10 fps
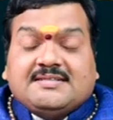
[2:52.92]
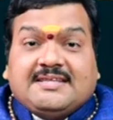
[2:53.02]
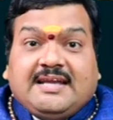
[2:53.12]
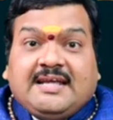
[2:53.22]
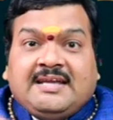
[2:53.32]

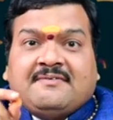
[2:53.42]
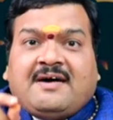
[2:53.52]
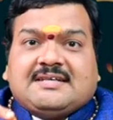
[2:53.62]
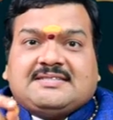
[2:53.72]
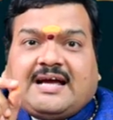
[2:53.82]

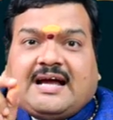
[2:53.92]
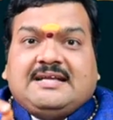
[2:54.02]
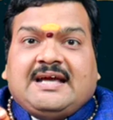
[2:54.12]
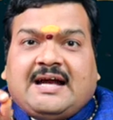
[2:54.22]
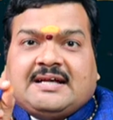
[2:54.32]
శ్రీనివాస
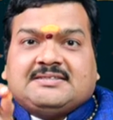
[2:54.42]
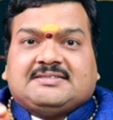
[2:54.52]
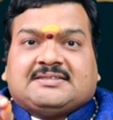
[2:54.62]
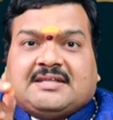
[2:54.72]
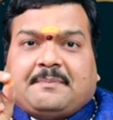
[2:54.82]
కళ్యాణం
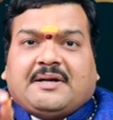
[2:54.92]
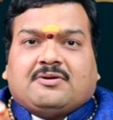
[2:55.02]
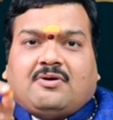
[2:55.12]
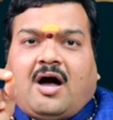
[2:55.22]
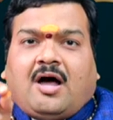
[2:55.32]

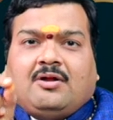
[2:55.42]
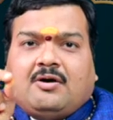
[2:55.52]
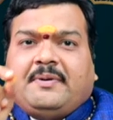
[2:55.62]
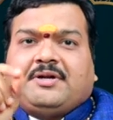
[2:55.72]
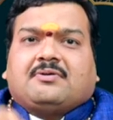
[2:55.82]
చిత్రపటం
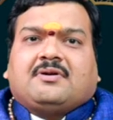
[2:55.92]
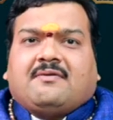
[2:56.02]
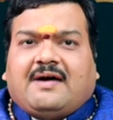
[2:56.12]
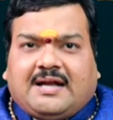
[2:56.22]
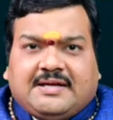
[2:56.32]
హాల్లో
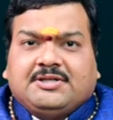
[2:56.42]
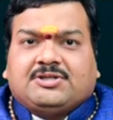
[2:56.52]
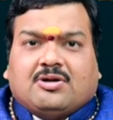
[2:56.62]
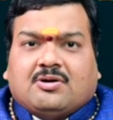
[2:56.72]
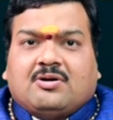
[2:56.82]
పెట్టుకున్న వాళ్ళ
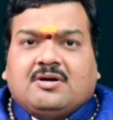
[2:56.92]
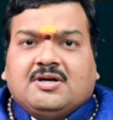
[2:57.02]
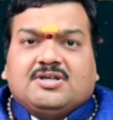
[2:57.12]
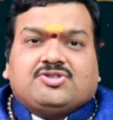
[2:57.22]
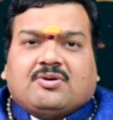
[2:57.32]
ఇంట్లో
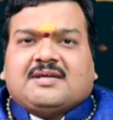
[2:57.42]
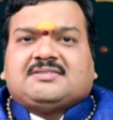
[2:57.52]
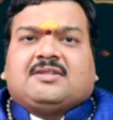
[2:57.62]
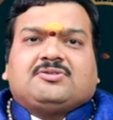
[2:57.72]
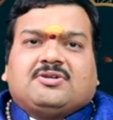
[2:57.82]
సుఖ
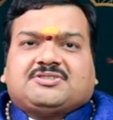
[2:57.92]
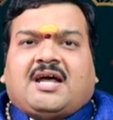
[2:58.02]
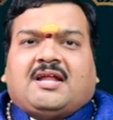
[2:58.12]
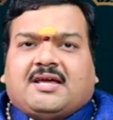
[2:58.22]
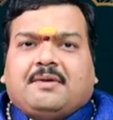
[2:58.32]

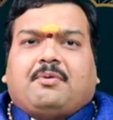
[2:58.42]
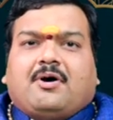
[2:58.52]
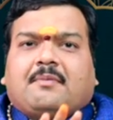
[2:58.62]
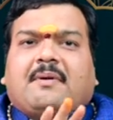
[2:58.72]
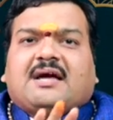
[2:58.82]
సంతోషాలకి
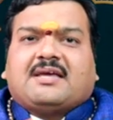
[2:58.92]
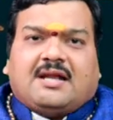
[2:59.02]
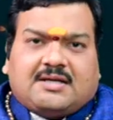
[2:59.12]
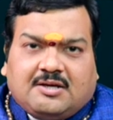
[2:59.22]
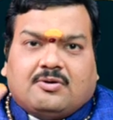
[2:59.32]

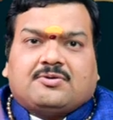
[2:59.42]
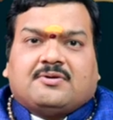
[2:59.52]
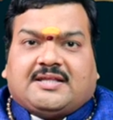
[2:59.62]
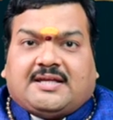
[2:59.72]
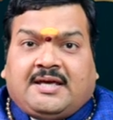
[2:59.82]
భోగభాగ్యాలకి లోటు
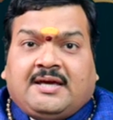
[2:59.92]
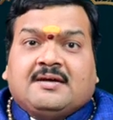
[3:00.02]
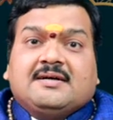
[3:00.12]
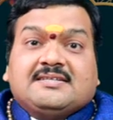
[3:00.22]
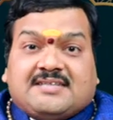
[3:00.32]
ఉండదని
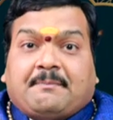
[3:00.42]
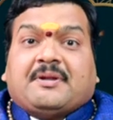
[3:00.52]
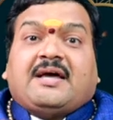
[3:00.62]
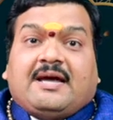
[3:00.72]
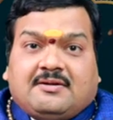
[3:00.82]

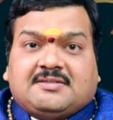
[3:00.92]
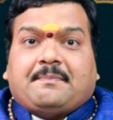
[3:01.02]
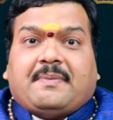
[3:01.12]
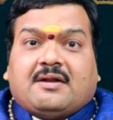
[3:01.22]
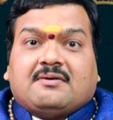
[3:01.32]
సంప్రదాయంలో
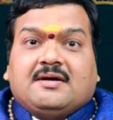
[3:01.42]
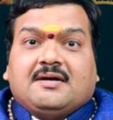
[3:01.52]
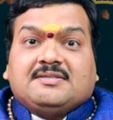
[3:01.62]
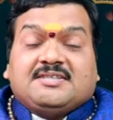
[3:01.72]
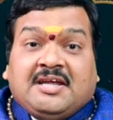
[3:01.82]
చెప్పారు
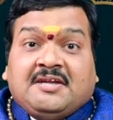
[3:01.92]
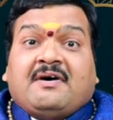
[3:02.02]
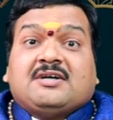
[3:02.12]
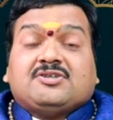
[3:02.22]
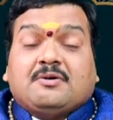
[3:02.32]

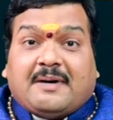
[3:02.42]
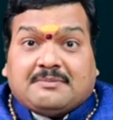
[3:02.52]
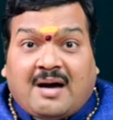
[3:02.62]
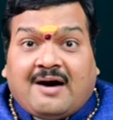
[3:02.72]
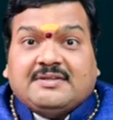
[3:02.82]
శ్రీనివాసుడు
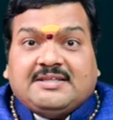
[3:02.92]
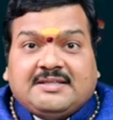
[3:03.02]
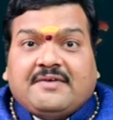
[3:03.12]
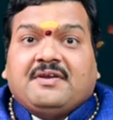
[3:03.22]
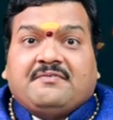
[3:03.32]

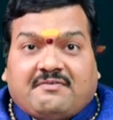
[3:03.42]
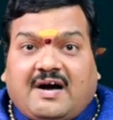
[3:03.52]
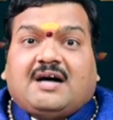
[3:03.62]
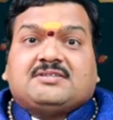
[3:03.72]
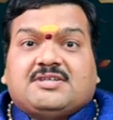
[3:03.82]
పద్మావతీదేవిని వివాహం